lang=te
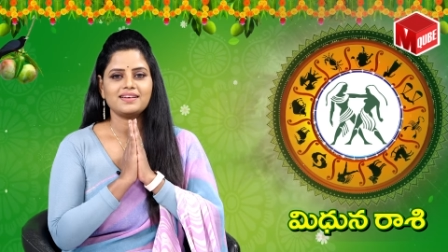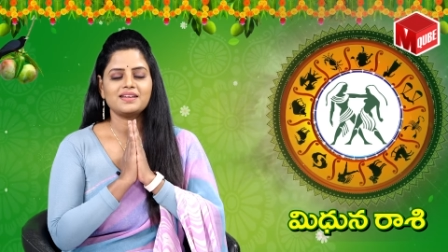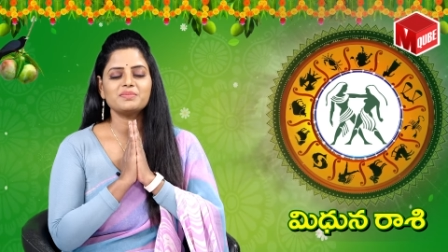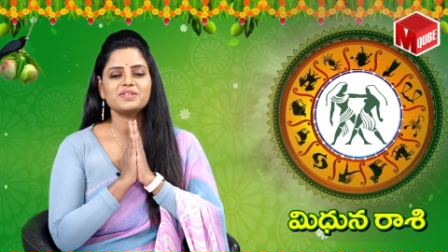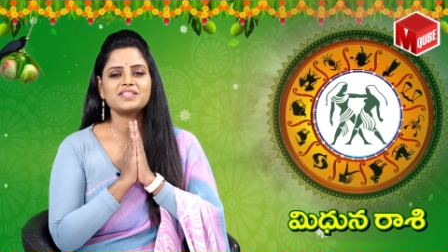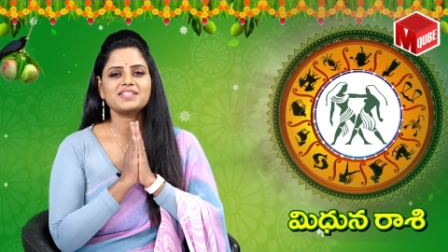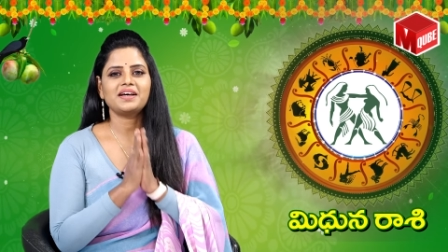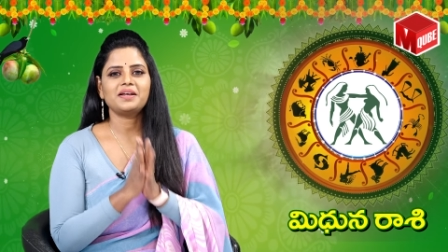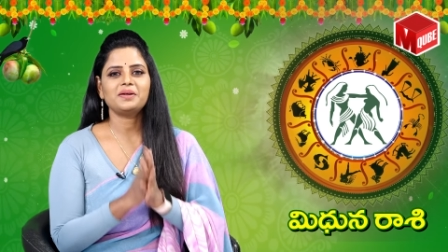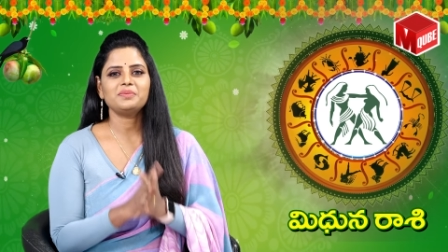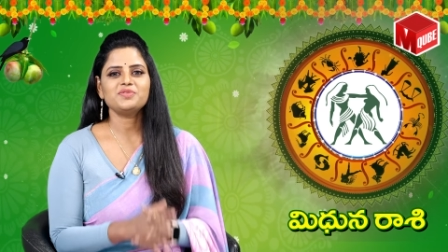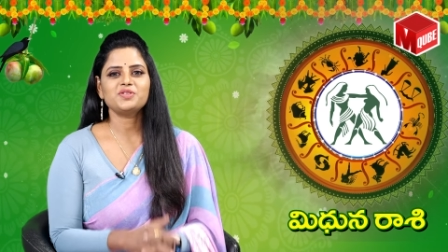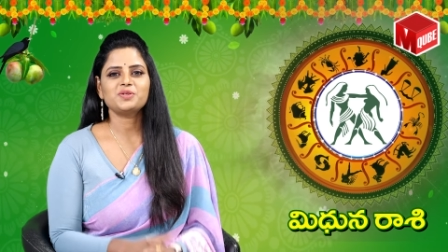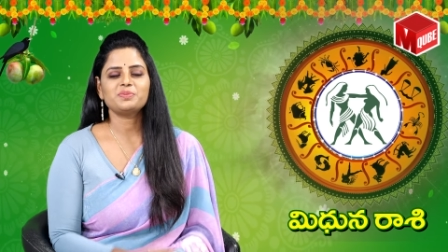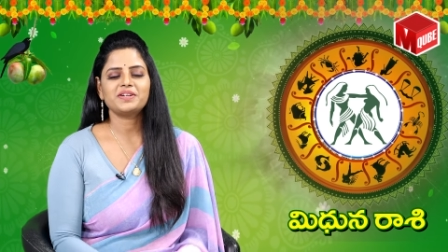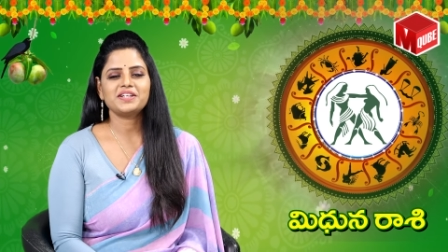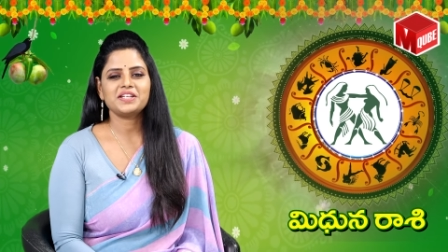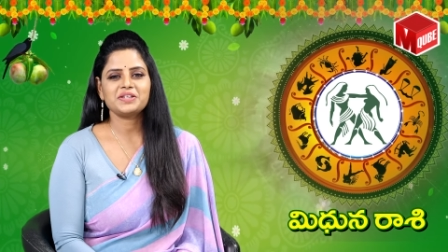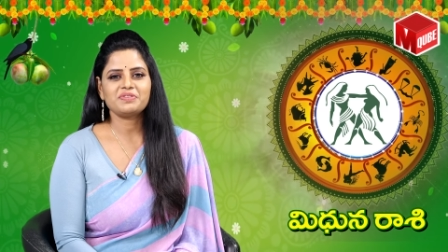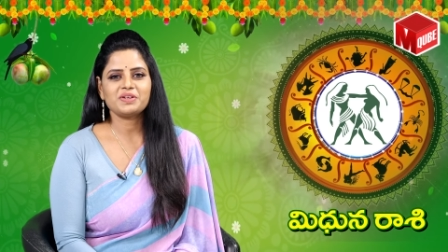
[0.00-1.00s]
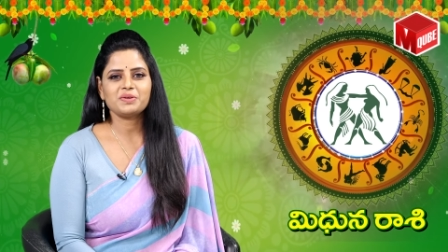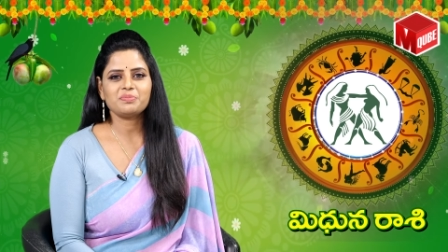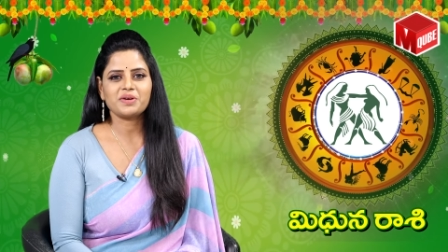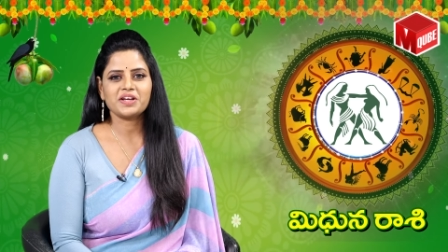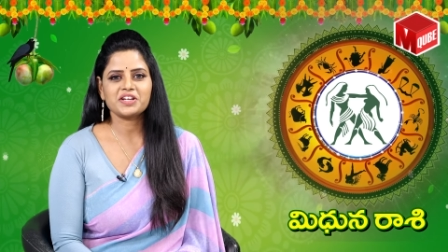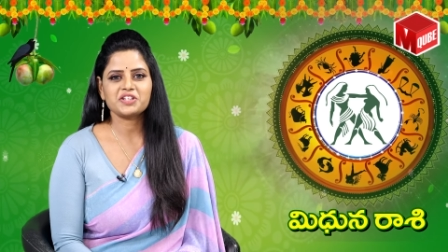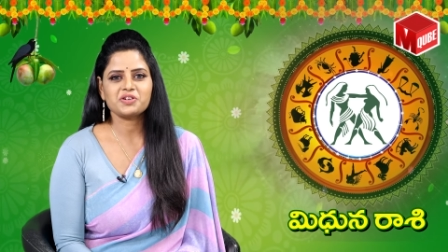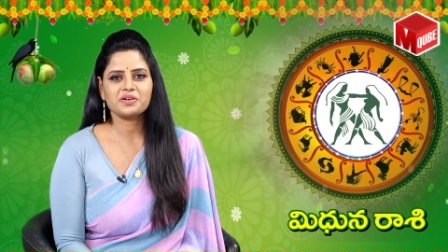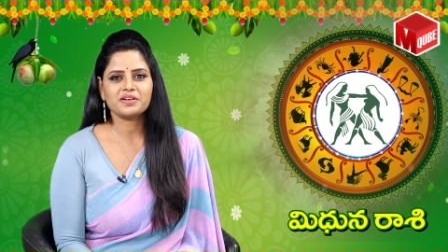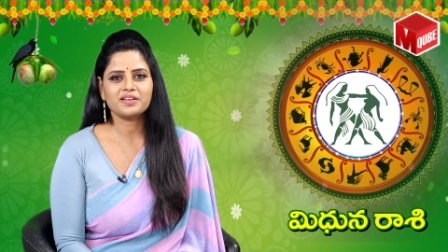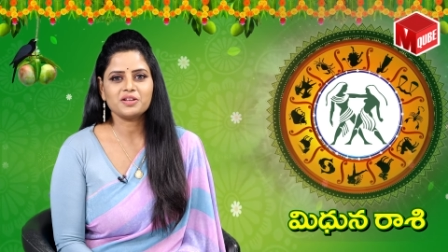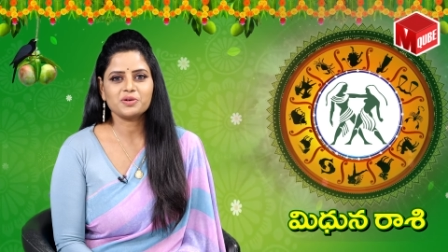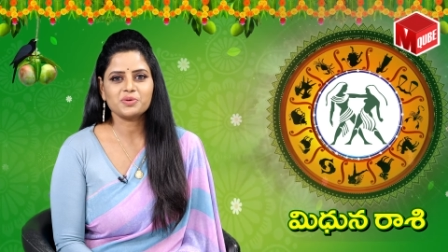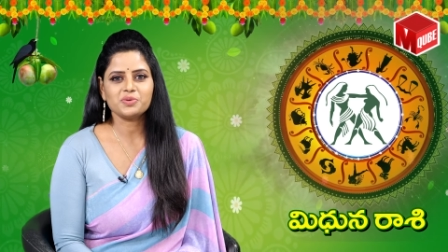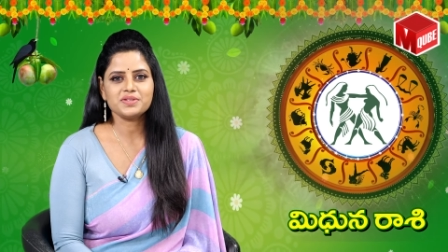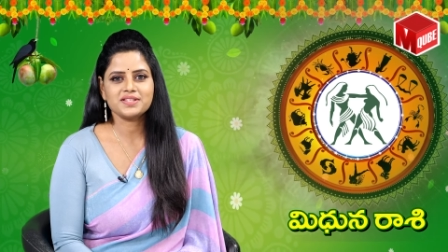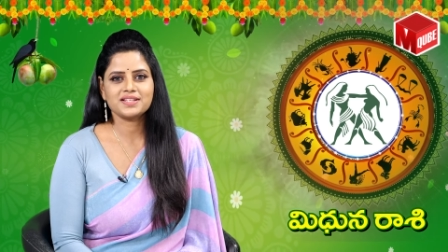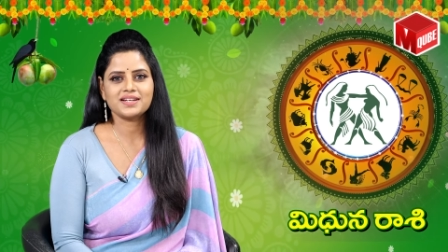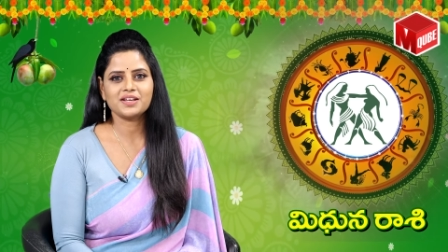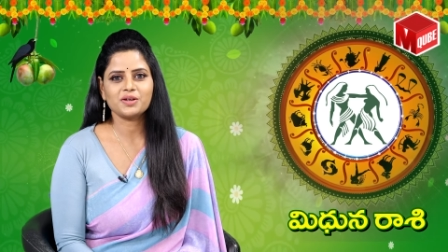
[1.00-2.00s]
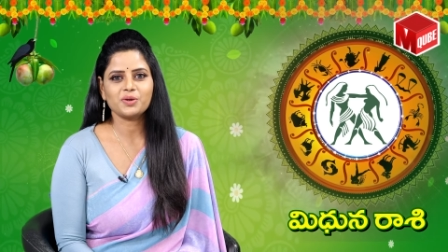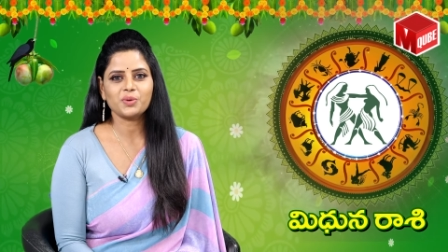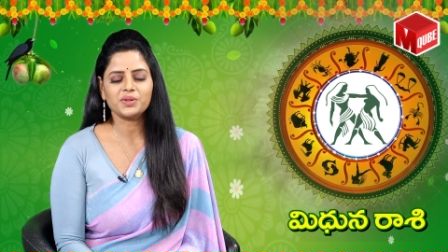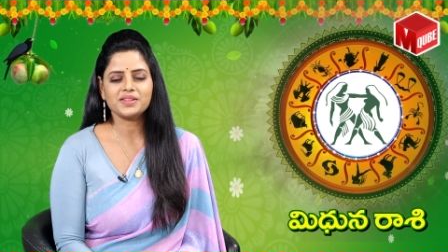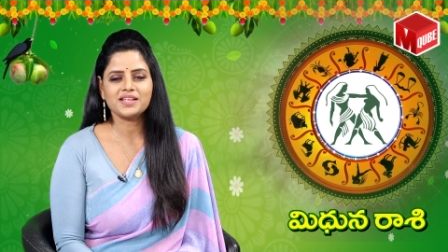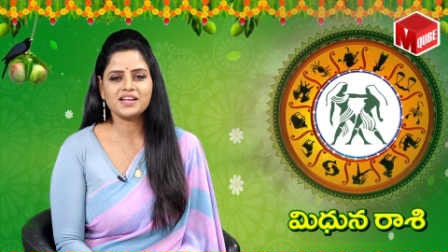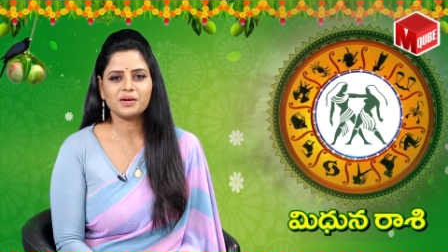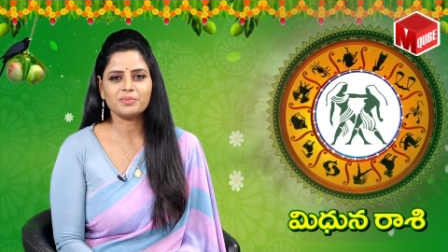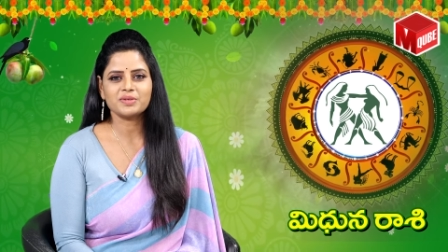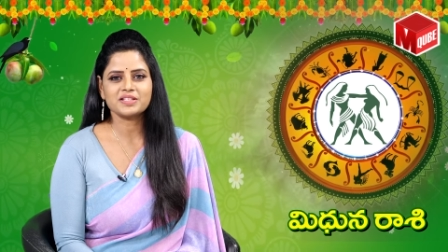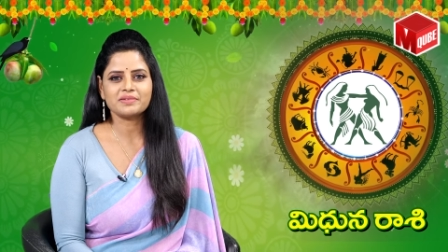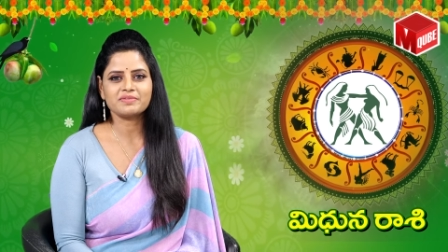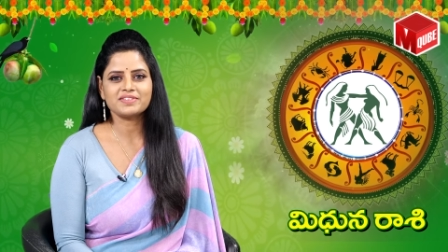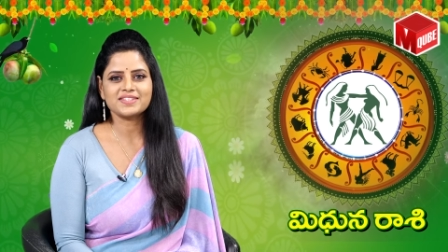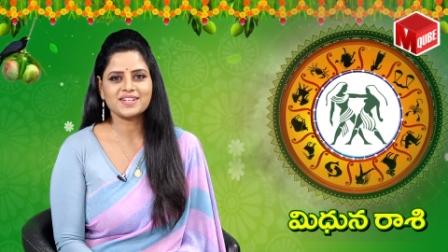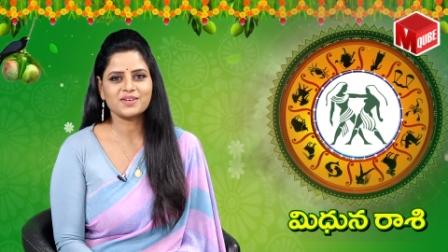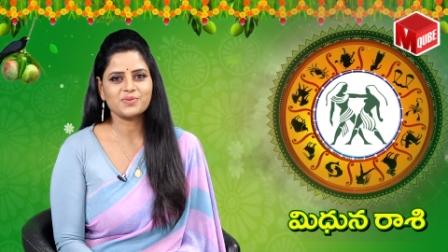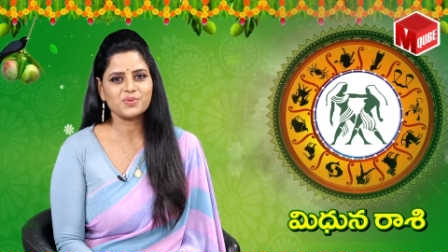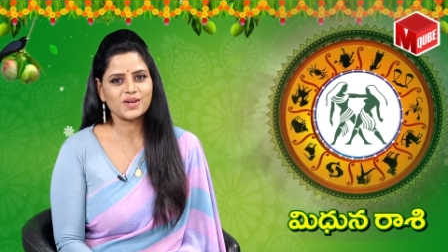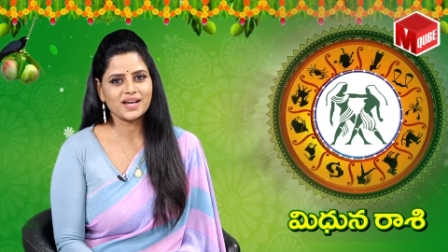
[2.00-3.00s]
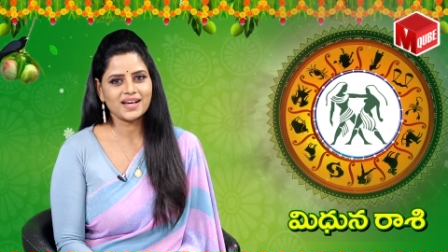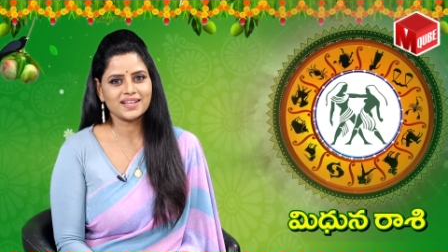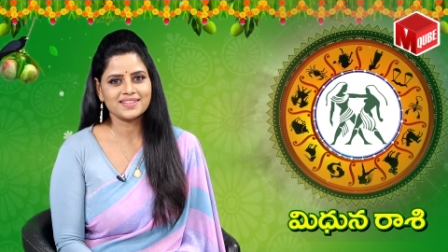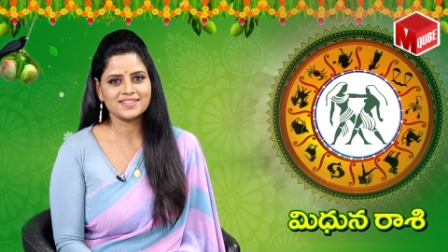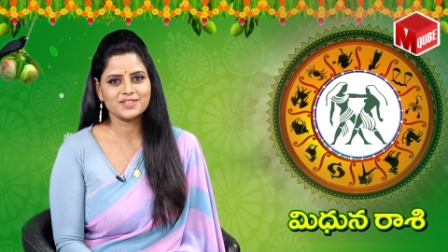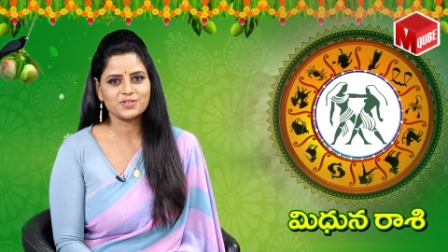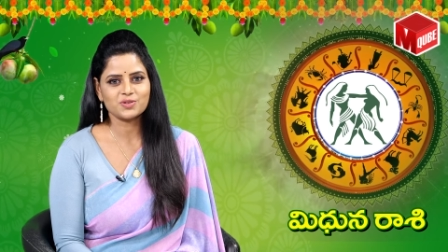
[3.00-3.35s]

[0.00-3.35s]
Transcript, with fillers: నమస్కారం సుమన్ టీవీ ప్రేక్షకులకు శ్రీ క్రోధినామ సంవత్సర ఉగాది